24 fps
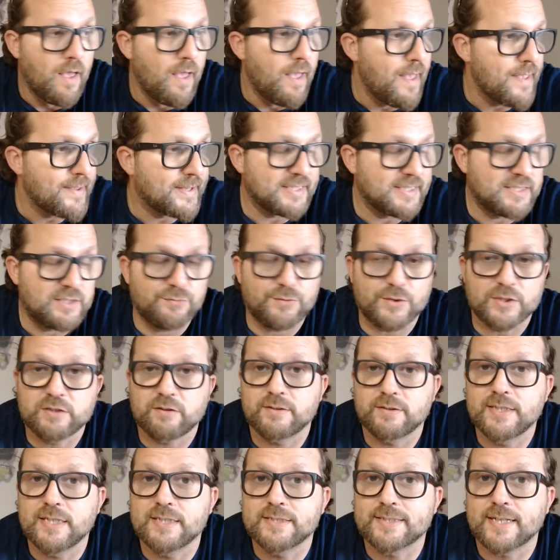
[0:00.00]
che si faceva
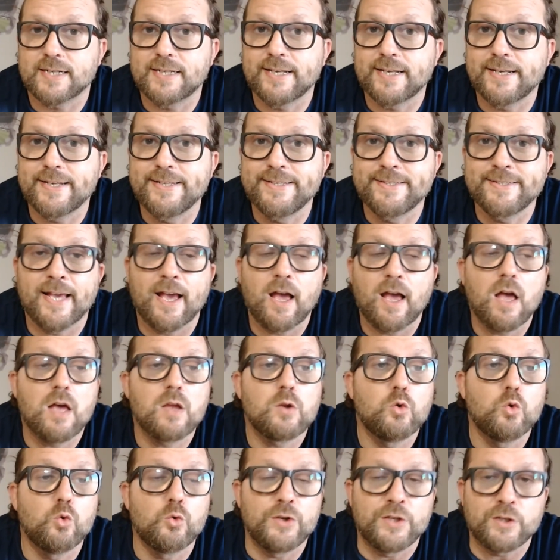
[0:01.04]
vedere tra le linee,
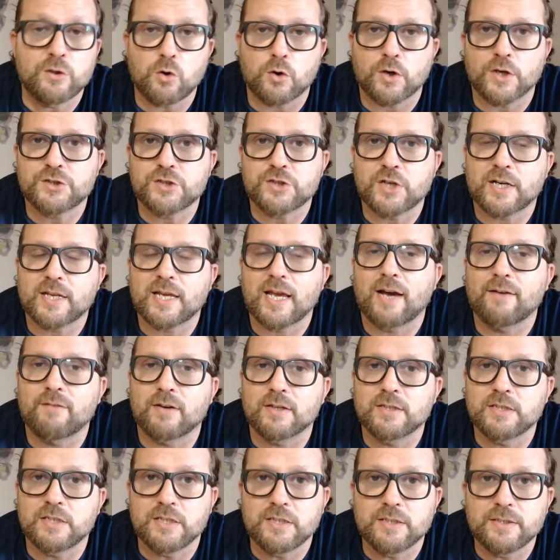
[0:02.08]
l'unico che cercava
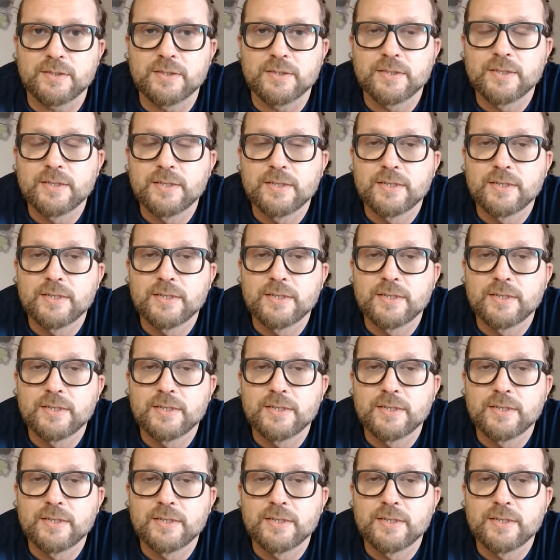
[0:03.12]
di